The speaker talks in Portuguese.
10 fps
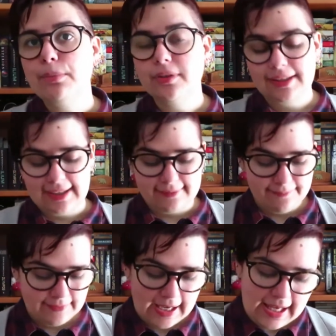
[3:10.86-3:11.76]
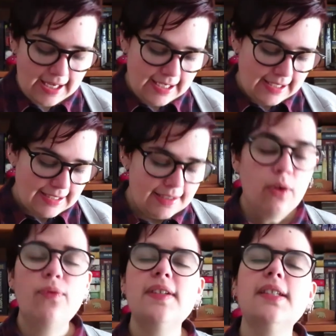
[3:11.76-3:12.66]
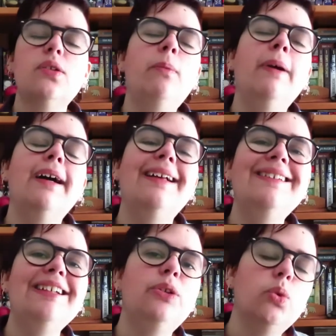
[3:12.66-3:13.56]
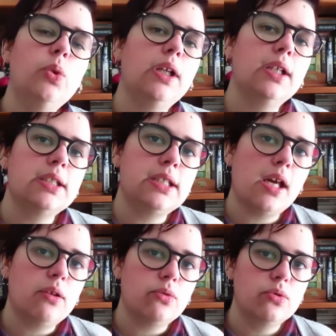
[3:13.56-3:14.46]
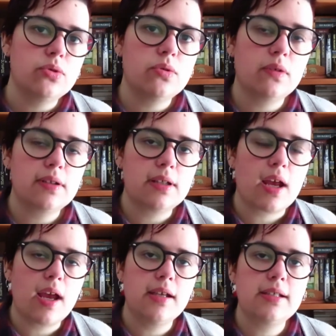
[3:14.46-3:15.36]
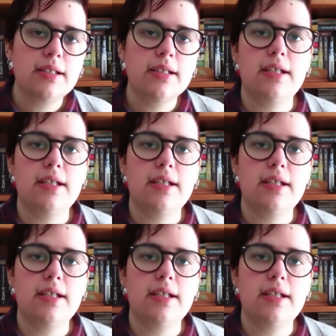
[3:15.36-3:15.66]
ponderar, não fazer uma releitura este ano do Senhor dos Anéis